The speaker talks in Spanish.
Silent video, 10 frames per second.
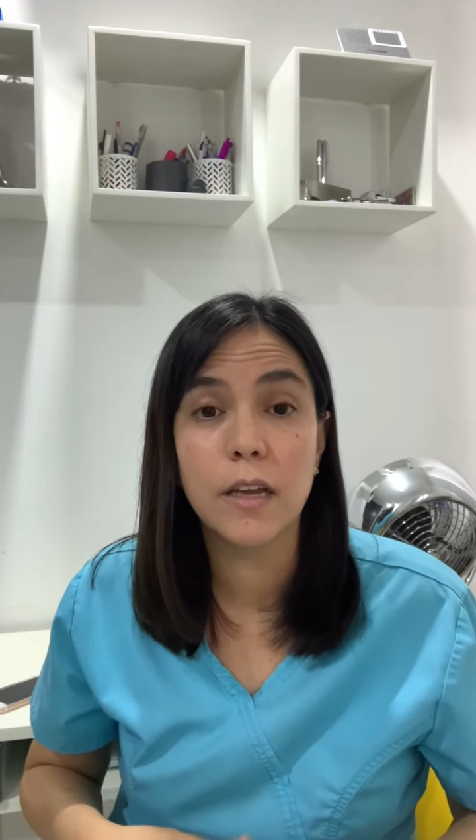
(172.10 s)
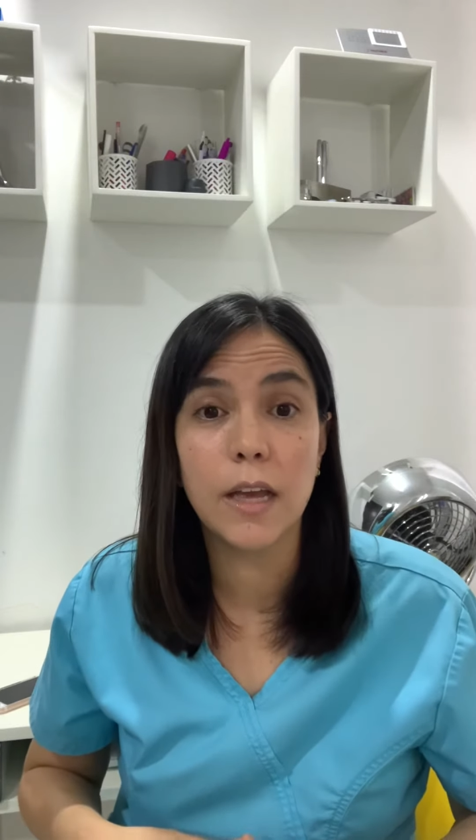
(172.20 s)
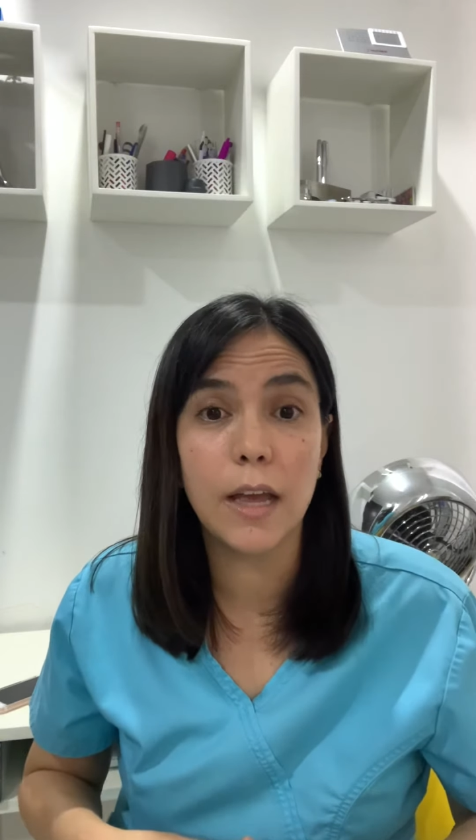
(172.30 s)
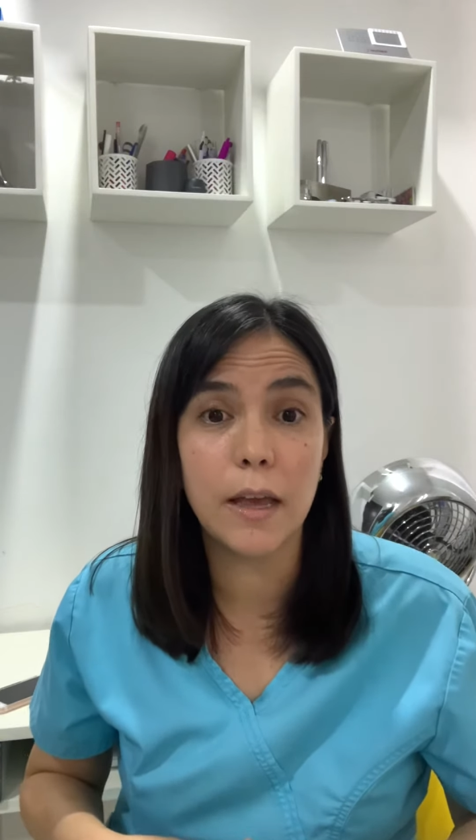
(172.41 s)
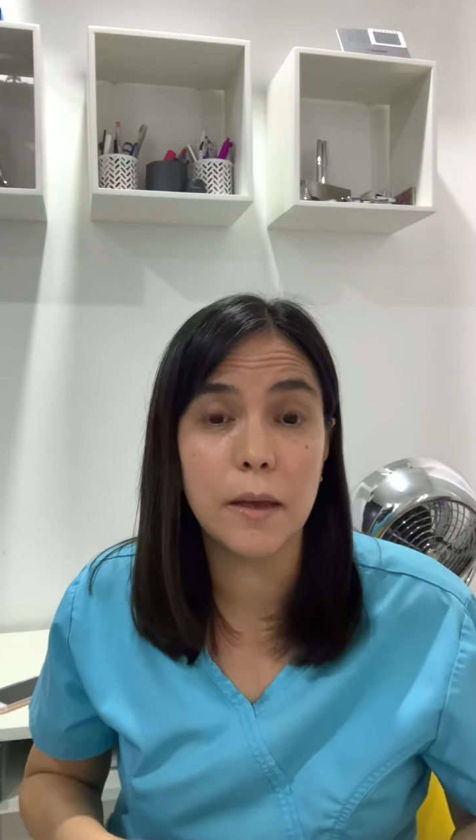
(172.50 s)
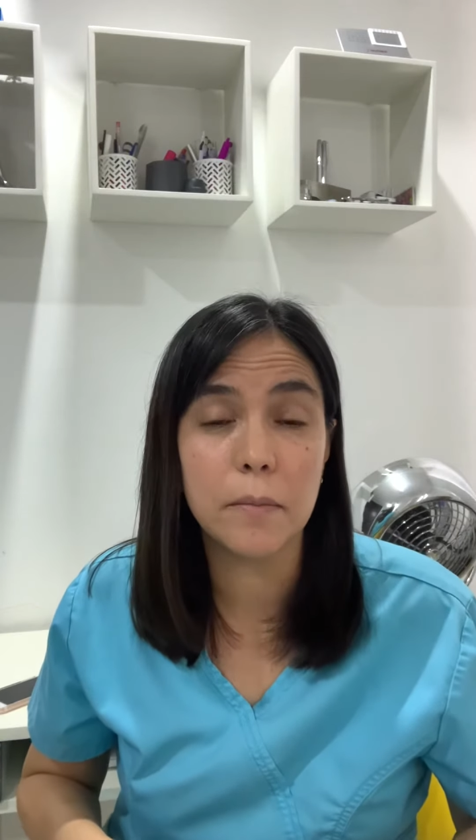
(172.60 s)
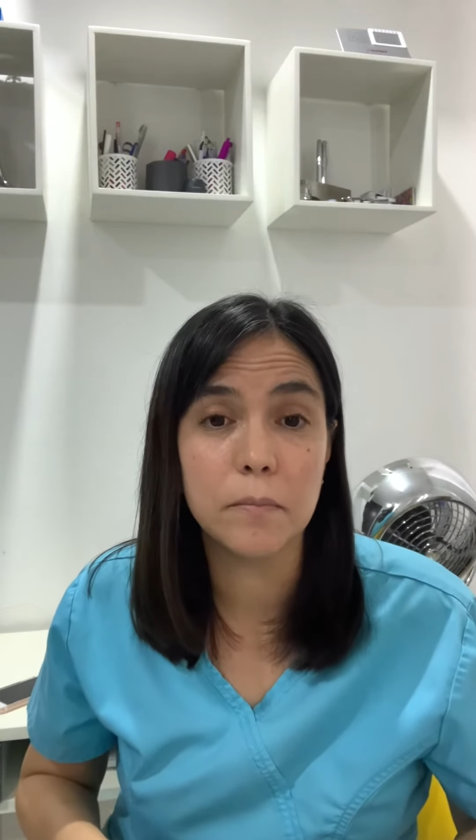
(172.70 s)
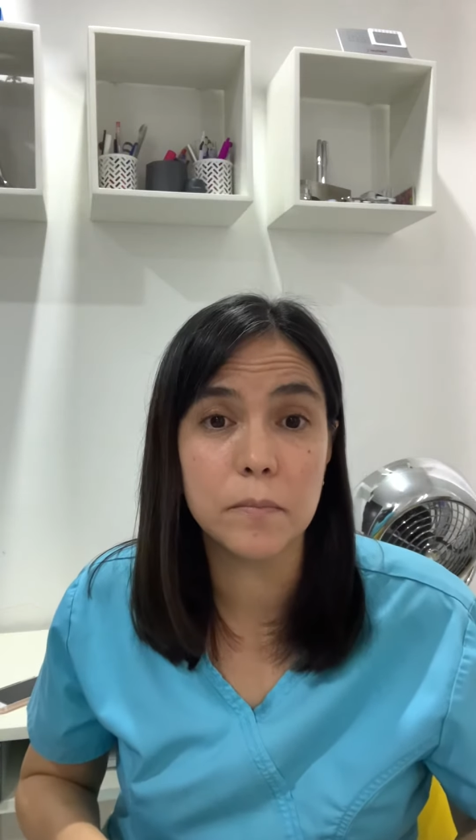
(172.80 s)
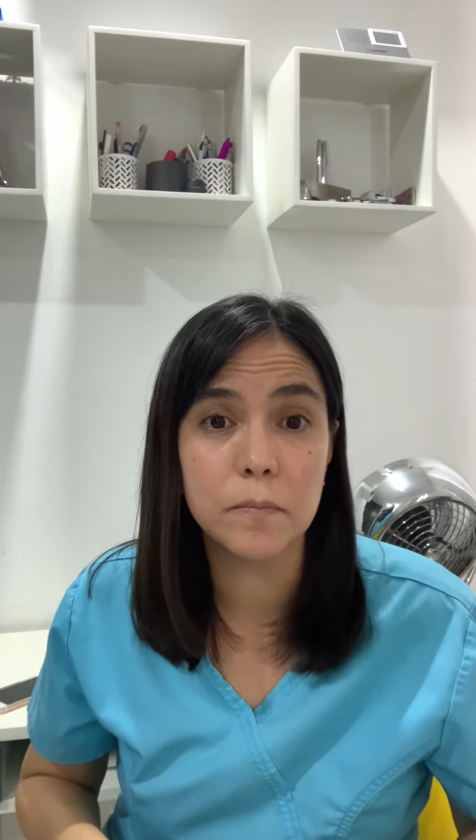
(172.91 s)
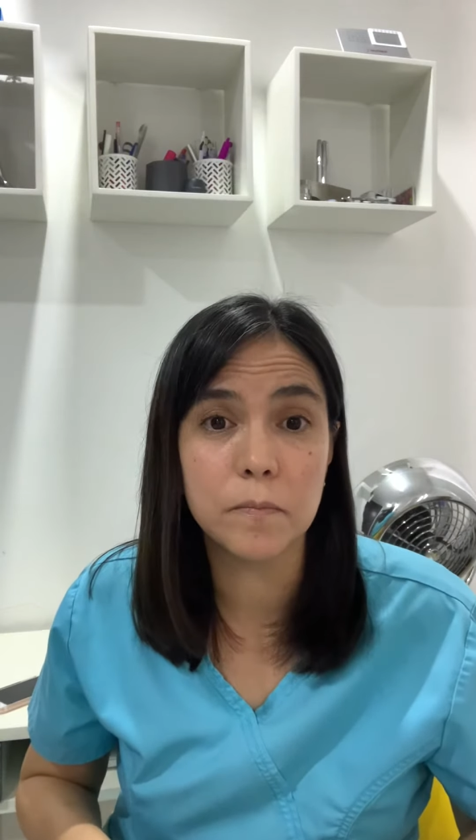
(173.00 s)

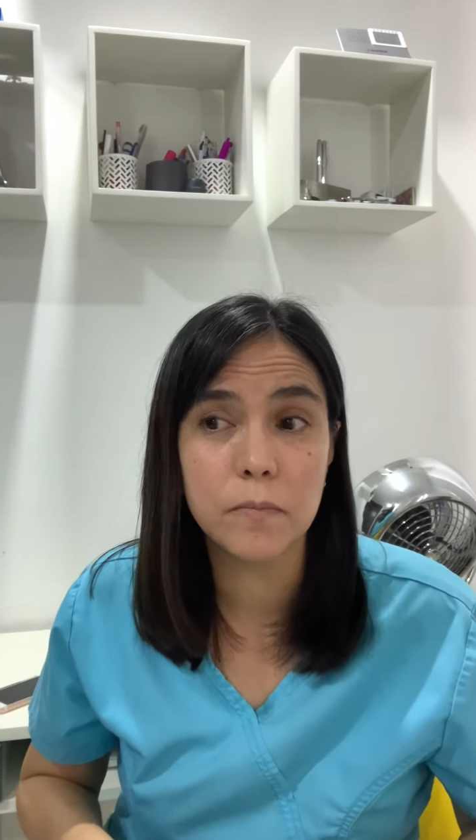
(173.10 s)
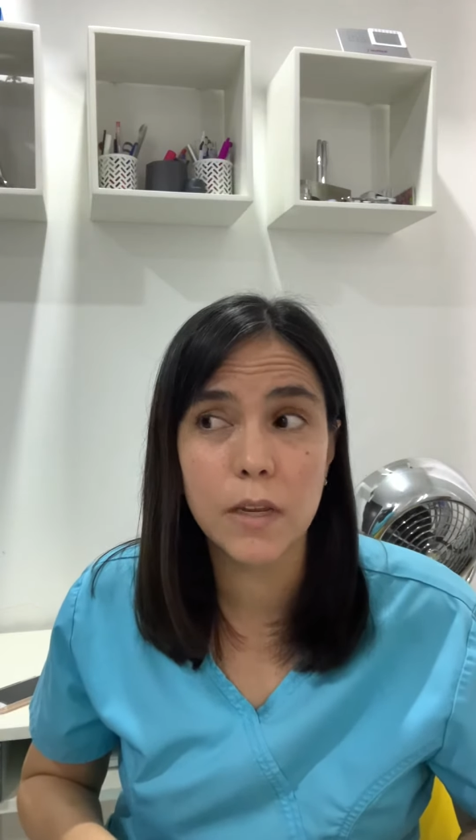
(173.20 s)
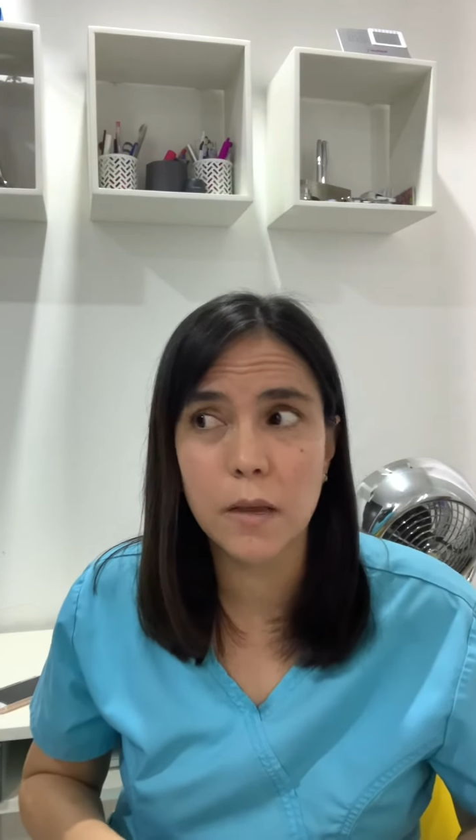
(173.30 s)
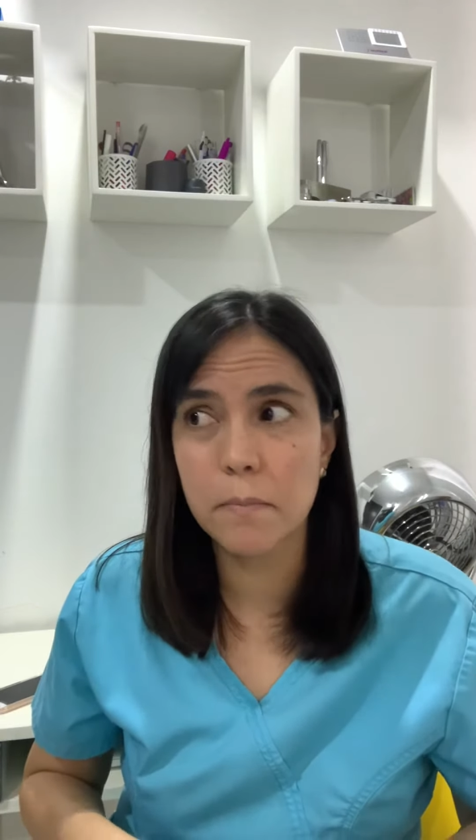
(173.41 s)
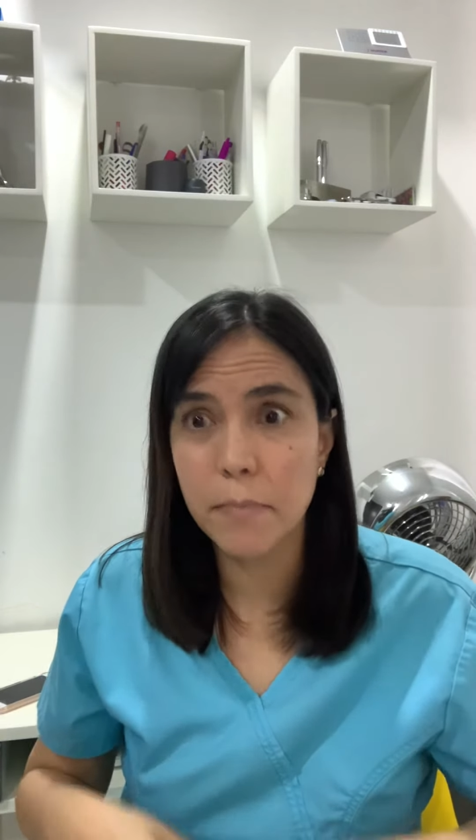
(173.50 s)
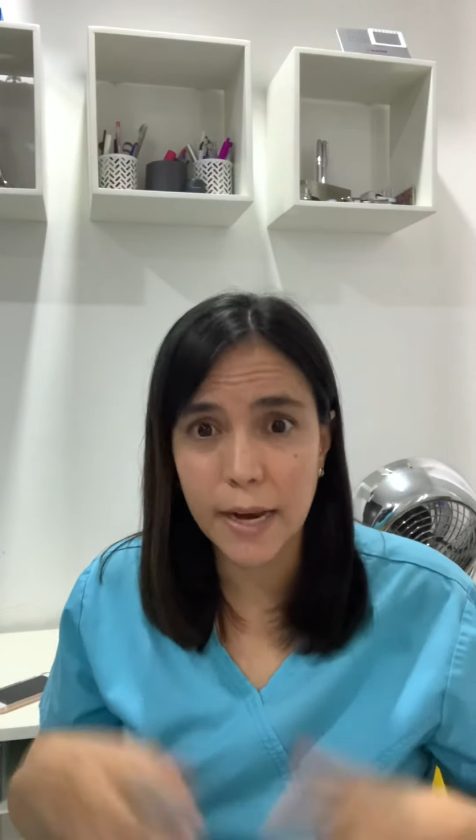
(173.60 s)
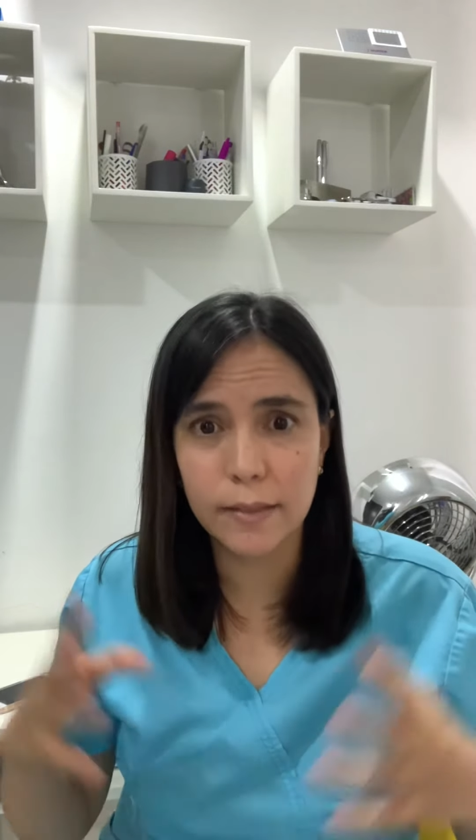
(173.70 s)
em, ver